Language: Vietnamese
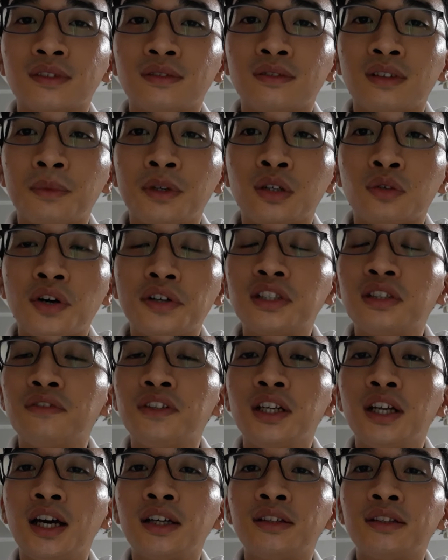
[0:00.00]
Và mình quăng CV
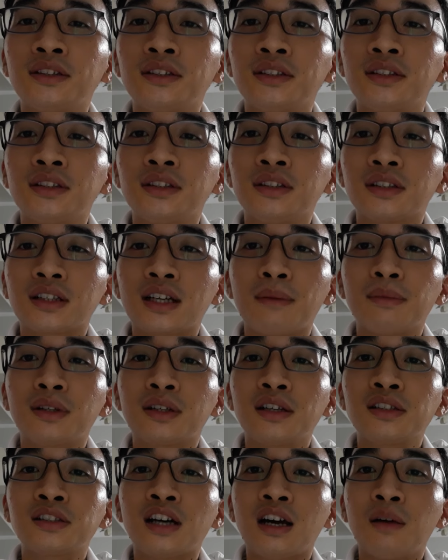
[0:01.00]
lên kèm theo
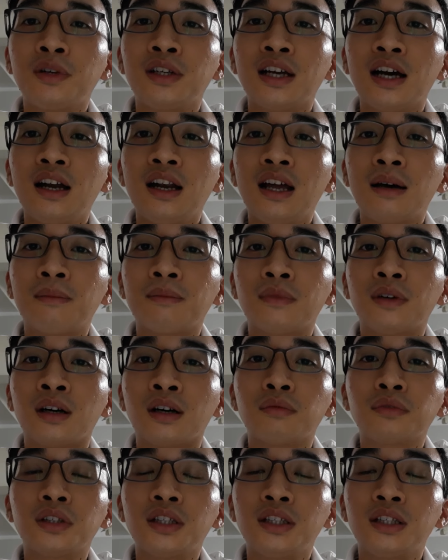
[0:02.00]
các dự án mình đã làm ở
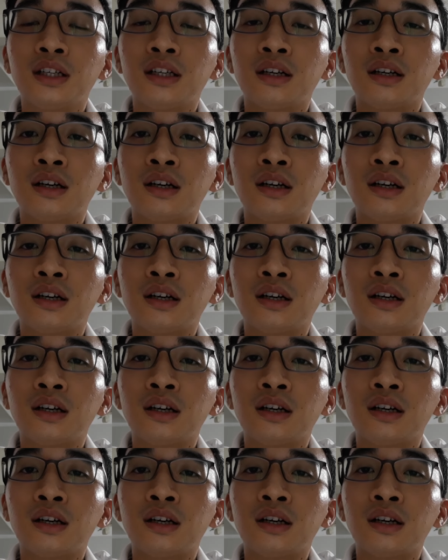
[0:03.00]
công ty